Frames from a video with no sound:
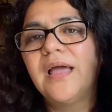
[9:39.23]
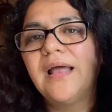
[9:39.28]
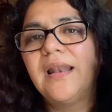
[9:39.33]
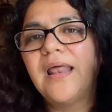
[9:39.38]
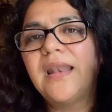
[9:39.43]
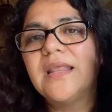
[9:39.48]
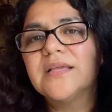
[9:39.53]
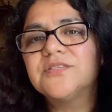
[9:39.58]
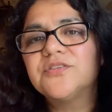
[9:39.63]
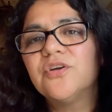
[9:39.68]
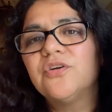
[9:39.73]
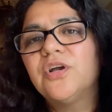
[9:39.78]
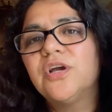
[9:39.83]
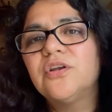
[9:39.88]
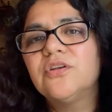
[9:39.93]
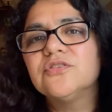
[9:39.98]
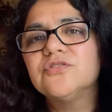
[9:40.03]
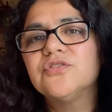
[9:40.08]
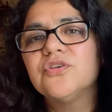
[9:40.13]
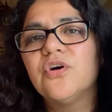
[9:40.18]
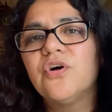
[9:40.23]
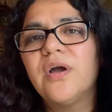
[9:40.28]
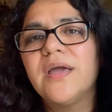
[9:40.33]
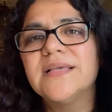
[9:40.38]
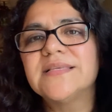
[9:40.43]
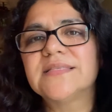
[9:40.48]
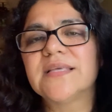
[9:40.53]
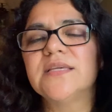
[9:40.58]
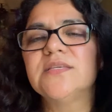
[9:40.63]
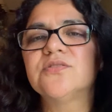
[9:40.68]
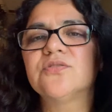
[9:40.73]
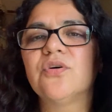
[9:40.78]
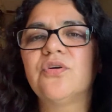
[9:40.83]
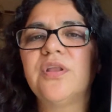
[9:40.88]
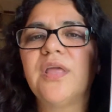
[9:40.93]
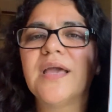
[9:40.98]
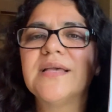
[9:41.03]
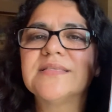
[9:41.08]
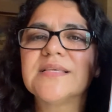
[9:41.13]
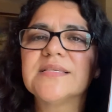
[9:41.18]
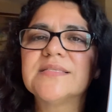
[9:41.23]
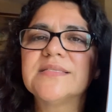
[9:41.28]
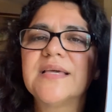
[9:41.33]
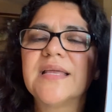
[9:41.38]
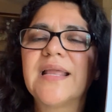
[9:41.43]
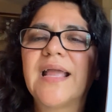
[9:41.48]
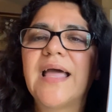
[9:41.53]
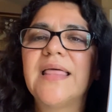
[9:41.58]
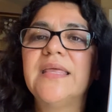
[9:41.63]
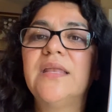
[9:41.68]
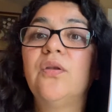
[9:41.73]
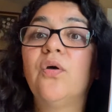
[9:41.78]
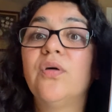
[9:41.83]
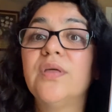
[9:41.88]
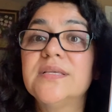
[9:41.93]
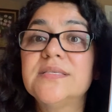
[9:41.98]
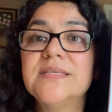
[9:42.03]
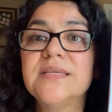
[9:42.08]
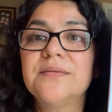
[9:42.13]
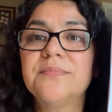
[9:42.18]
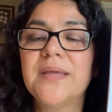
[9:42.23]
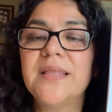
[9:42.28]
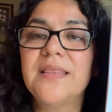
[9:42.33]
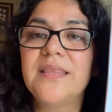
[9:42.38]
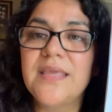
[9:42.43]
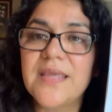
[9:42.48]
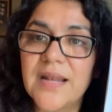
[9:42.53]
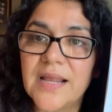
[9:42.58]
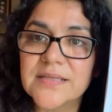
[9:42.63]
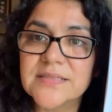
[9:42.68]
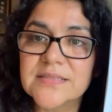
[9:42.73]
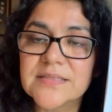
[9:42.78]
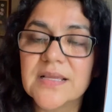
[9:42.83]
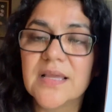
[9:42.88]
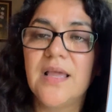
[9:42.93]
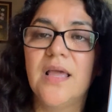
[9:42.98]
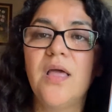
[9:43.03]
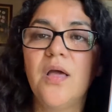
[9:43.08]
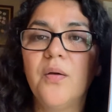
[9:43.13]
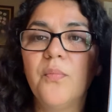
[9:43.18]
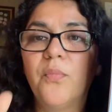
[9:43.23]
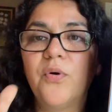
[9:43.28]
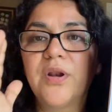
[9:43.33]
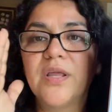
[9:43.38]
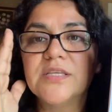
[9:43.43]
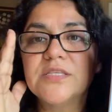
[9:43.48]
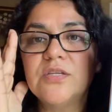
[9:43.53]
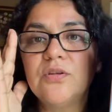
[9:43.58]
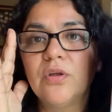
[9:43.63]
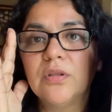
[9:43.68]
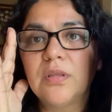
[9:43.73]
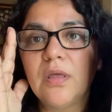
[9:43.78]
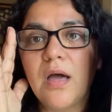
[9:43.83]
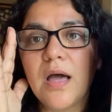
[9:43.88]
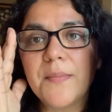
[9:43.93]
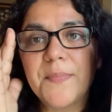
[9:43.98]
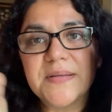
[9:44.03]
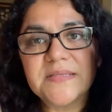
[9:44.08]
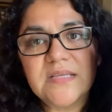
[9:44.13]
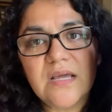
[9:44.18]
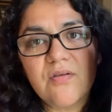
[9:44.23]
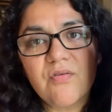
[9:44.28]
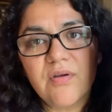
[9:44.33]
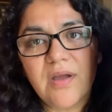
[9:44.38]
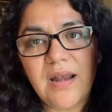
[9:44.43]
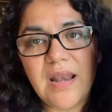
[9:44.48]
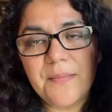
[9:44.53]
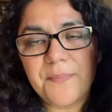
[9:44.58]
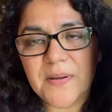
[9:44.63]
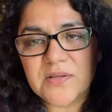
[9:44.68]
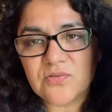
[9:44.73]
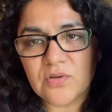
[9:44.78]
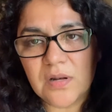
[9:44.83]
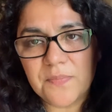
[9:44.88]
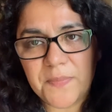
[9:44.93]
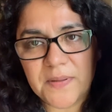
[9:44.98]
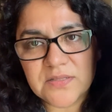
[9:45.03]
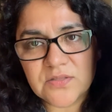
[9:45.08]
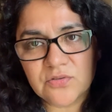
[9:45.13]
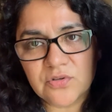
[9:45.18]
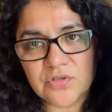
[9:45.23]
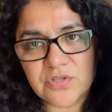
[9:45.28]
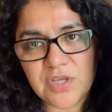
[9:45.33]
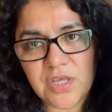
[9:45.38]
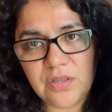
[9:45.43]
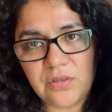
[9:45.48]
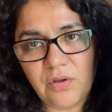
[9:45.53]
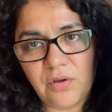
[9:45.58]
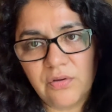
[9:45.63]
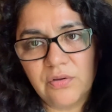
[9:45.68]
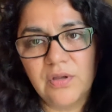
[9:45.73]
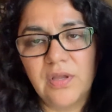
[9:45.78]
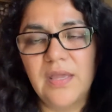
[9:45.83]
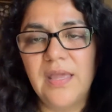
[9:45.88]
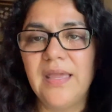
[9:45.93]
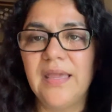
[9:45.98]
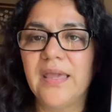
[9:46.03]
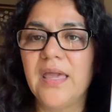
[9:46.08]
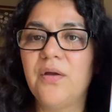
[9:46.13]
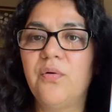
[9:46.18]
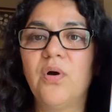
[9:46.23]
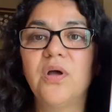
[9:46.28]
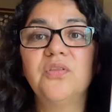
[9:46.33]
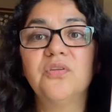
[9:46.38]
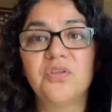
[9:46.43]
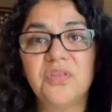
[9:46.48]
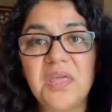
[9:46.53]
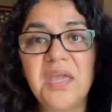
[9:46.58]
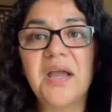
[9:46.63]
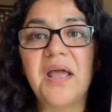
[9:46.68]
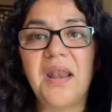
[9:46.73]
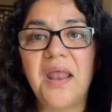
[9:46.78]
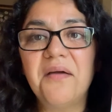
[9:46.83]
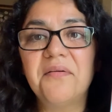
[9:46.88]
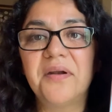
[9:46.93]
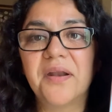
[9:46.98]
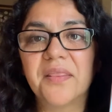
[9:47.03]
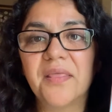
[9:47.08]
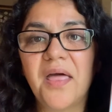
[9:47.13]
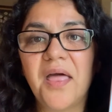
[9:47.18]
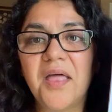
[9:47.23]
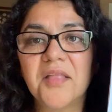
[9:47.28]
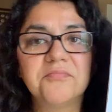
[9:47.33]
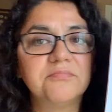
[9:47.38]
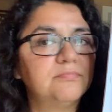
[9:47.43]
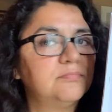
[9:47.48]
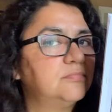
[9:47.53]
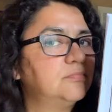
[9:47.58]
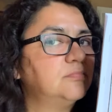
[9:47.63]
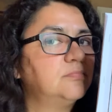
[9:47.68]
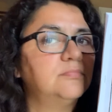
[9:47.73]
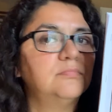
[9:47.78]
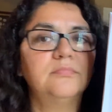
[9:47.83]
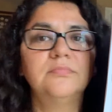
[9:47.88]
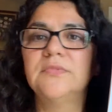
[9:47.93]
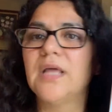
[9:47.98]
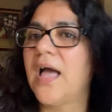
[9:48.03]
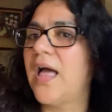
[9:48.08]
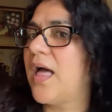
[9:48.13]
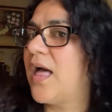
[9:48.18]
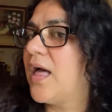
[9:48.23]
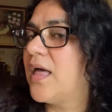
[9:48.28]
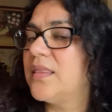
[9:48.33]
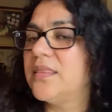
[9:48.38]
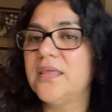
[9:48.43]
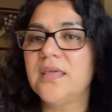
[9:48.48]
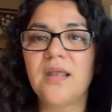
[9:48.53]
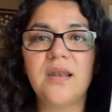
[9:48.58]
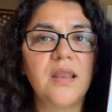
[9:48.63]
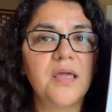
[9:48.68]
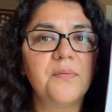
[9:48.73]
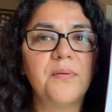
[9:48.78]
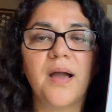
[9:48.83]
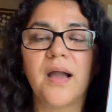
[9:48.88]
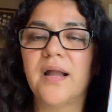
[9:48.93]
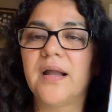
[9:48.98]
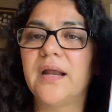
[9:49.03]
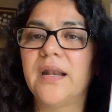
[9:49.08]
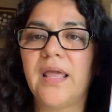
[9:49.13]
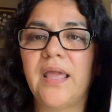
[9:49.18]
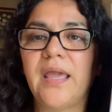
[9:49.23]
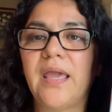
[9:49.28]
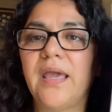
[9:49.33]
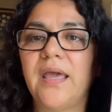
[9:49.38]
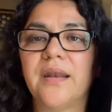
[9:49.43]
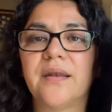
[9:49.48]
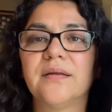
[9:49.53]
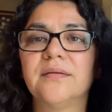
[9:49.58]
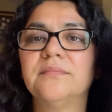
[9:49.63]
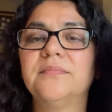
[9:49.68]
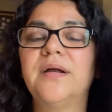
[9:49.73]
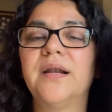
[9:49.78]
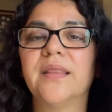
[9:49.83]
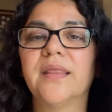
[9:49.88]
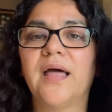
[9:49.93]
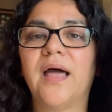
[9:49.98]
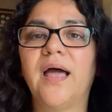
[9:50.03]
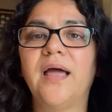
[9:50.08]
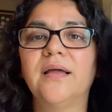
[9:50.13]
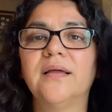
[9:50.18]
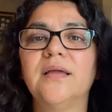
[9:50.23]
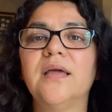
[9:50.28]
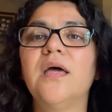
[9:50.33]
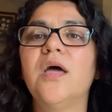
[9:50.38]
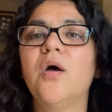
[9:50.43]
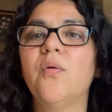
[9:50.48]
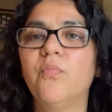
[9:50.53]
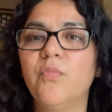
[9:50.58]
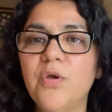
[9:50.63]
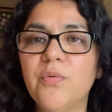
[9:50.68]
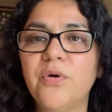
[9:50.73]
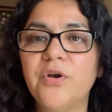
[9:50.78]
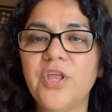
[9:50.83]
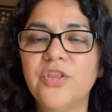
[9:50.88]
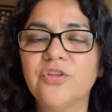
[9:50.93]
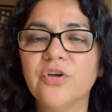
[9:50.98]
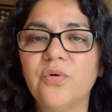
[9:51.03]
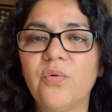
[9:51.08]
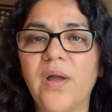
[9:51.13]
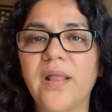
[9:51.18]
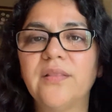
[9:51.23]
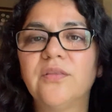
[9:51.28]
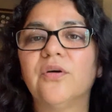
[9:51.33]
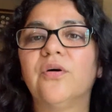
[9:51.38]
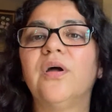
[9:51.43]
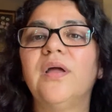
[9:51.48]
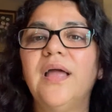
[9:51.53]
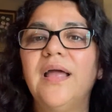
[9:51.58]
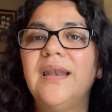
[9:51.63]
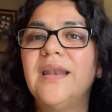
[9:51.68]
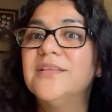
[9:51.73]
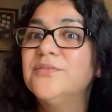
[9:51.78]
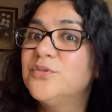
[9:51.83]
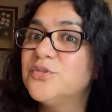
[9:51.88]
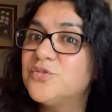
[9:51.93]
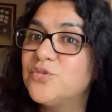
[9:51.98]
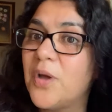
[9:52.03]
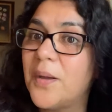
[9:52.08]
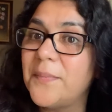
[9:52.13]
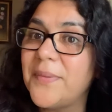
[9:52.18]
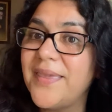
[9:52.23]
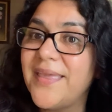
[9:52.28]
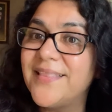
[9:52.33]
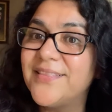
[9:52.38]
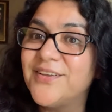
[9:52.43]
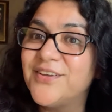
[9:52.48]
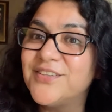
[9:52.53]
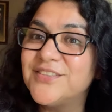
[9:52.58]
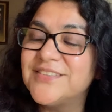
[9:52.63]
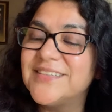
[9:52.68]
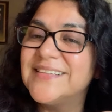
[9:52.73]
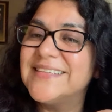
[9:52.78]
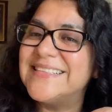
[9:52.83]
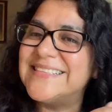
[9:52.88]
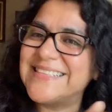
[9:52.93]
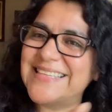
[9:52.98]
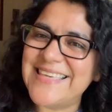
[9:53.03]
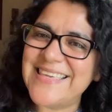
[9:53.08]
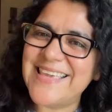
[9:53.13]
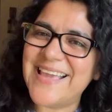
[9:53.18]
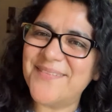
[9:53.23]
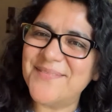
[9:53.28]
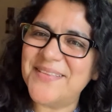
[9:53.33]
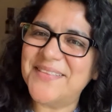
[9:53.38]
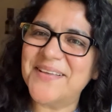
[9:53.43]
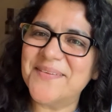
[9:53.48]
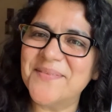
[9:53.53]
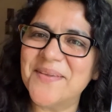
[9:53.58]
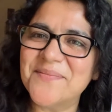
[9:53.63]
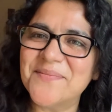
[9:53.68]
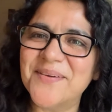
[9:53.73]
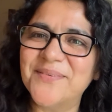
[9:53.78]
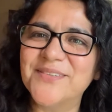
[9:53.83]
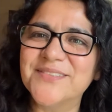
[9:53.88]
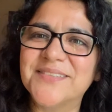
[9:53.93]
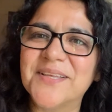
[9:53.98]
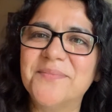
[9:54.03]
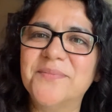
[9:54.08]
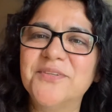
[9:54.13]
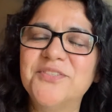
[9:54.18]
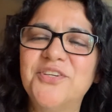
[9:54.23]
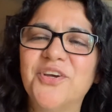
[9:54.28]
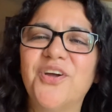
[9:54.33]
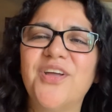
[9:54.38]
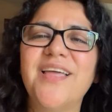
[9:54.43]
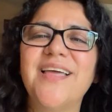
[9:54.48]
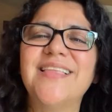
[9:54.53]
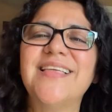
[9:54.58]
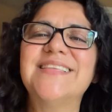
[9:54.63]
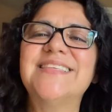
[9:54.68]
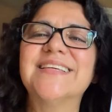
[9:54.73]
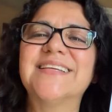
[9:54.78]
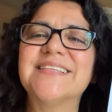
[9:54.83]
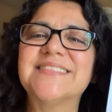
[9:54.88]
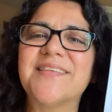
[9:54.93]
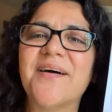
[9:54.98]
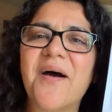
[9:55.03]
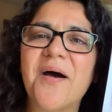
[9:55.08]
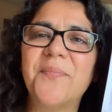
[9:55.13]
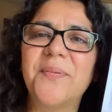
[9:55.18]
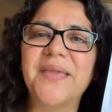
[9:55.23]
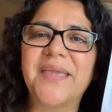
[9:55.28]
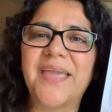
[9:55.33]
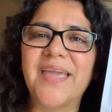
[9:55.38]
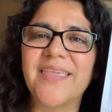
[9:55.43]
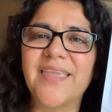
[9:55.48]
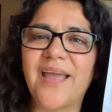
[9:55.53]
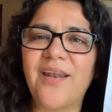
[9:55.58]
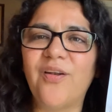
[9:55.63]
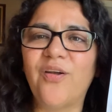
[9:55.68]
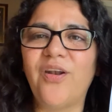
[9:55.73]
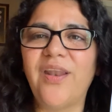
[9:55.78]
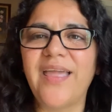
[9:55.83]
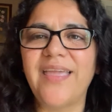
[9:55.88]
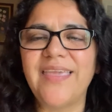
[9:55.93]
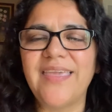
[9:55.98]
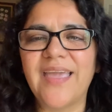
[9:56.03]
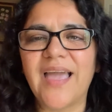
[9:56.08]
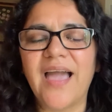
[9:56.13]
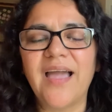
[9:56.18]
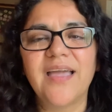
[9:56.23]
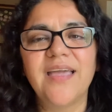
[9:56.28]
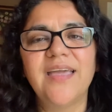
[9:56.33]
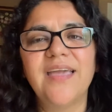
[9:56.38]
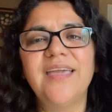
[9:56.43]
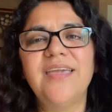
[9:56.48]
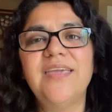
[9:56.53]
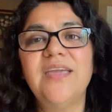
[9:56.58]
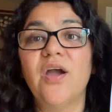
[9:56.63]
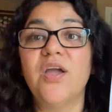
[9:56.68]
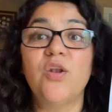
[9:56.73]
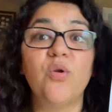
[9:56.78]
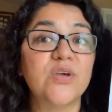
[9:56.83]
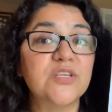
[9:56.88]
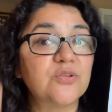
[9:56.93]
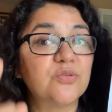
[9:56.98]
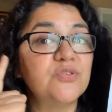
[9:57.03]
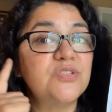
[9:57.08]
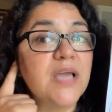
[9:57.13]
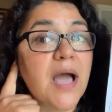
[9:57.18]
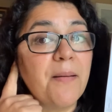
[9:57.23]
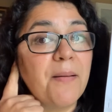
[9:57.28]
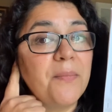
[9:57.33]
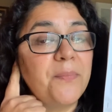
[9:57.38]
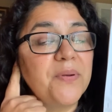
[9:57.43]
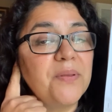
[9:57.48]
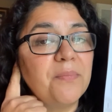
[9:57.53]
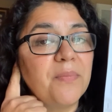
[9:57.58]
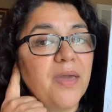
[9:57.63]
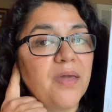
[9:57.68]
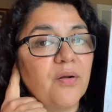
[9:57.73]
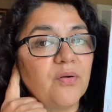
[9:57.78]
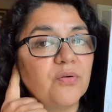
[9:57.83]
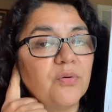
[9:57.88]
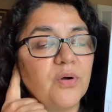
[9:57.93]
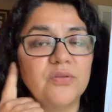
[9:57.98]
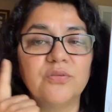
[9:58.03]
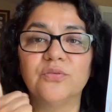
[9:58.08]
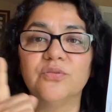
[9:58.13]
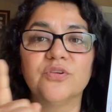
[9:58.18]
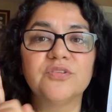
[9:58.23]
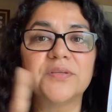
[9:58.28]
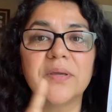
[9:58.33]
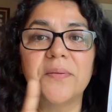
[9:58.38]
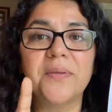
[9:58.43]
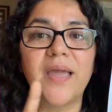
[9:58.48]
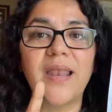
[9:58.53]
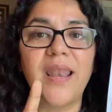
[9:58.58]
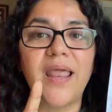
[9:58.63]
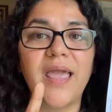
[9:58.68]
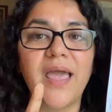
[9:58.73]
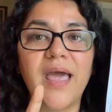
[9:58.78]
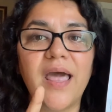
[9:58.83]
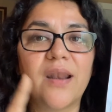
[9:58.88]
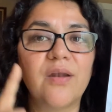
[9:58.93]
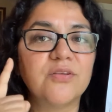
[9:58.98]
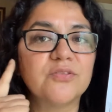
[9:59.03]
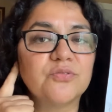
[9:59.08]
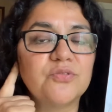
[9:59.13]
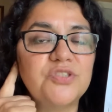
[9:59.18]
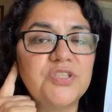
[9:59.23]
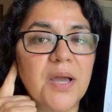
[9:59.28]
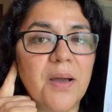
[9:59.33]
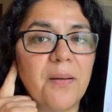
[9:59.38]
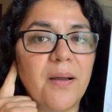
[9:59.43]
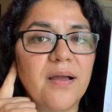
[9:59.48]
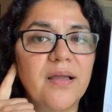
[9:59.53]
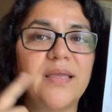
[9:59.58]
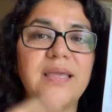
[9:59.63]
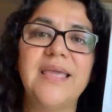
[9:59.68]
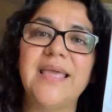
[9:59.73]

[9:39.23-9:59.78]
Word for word: La lección que nos dio esta historia es acerca de no decir mentiras, porque si no te va a pasar lo que le pasó al pastorcito, que cuando diga la verdad, nadie le va a creer, ¿verdad? Muy bonito cuento. ¿Les gustó, amiguitos? Sí, a mí también me gusta mucho. Desde que estaba pequeña lo leía y lo escuchaba primero. Cuando no sabía leer, lo escuchaba.